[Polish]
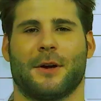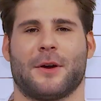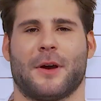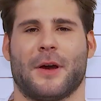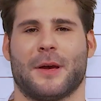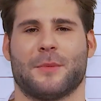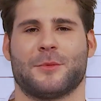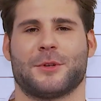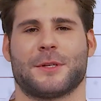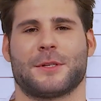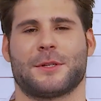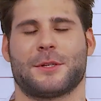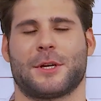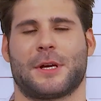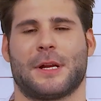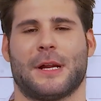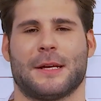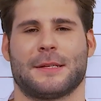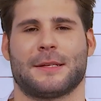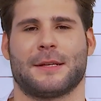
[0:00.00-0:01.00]
kochałem przez
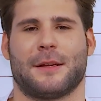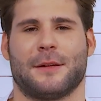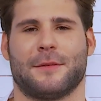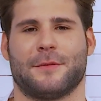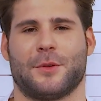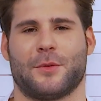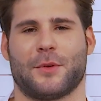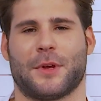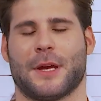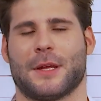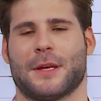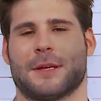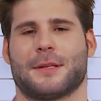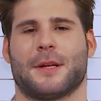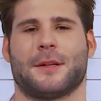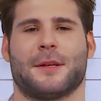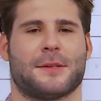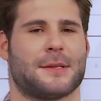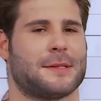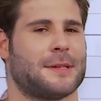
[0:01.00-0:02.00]
trzy klasy, ale w drugiej
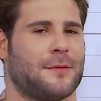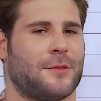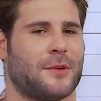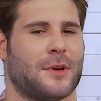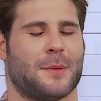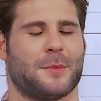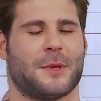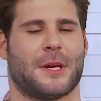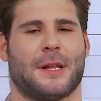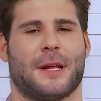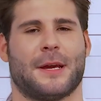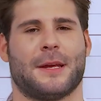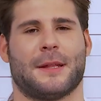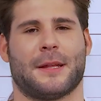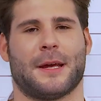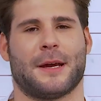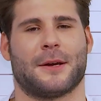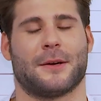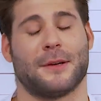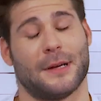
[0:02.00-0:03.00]
niestety zostawiła mnie dla
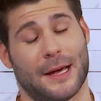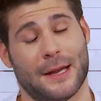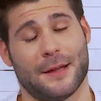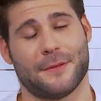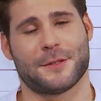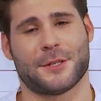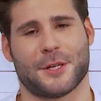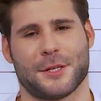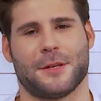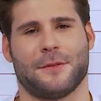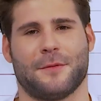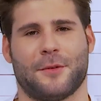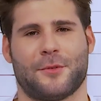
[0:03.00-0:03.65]
innego. Ale w trzeciej